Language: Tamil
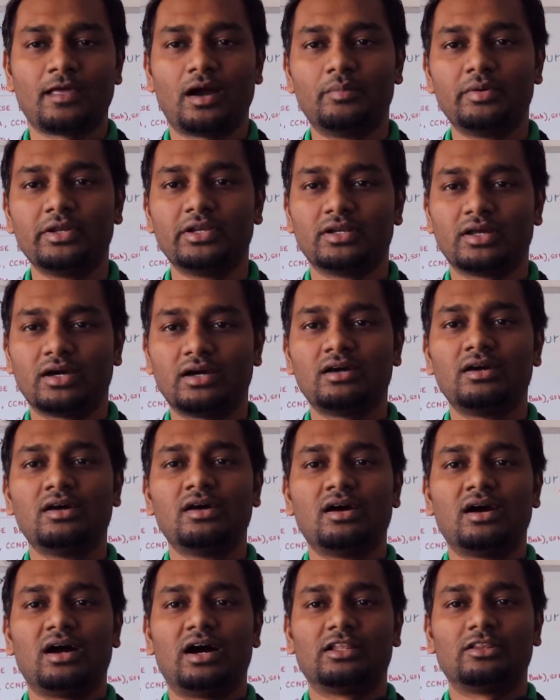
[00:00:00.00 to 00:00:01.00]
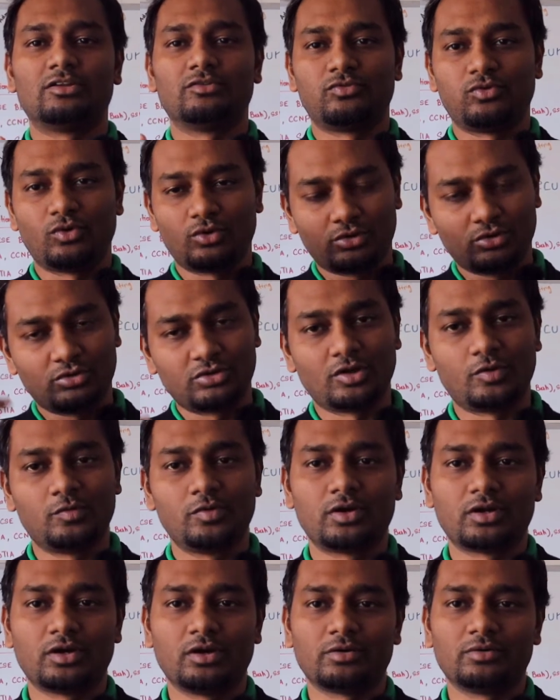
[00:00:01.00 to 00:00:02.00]
அப்படின்னா அந்த ஃபோட்டோ
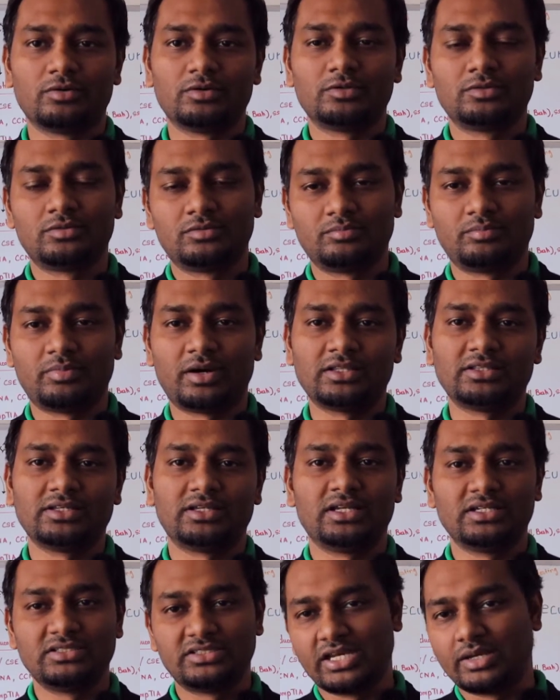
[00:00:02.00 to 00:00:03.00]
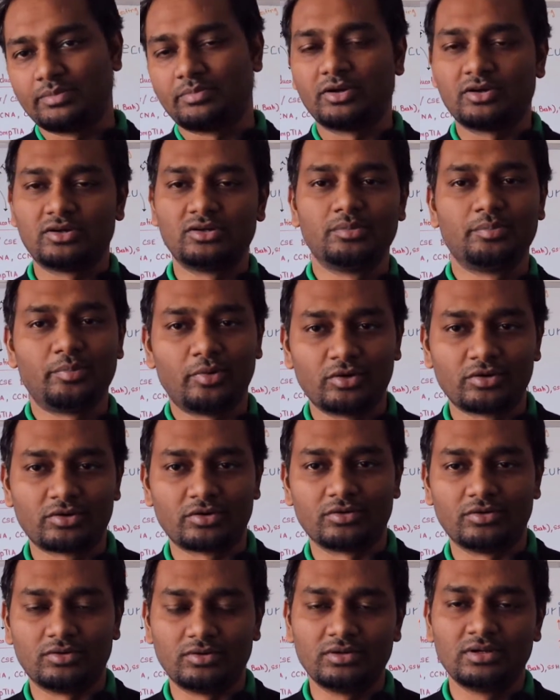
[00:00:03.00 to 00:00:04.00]
டவுன்லோட் ஆகும் பார்த்தீங்கன்னா ஜேபக்குன்னு
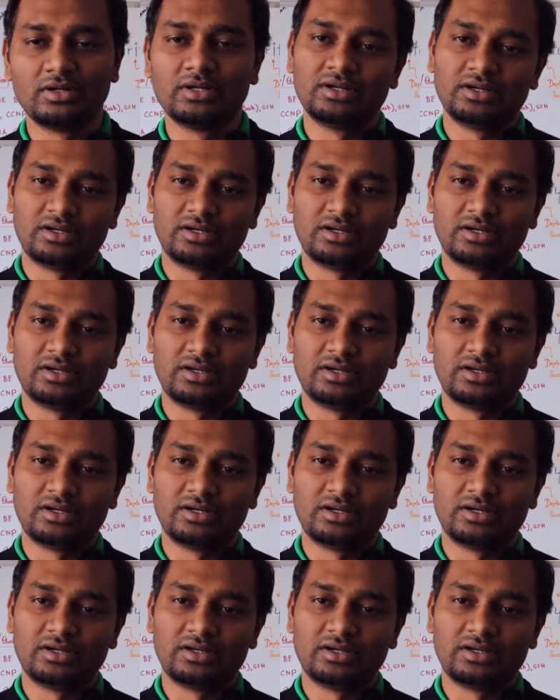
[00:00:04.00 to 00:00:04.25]
போட்டிருக்கும்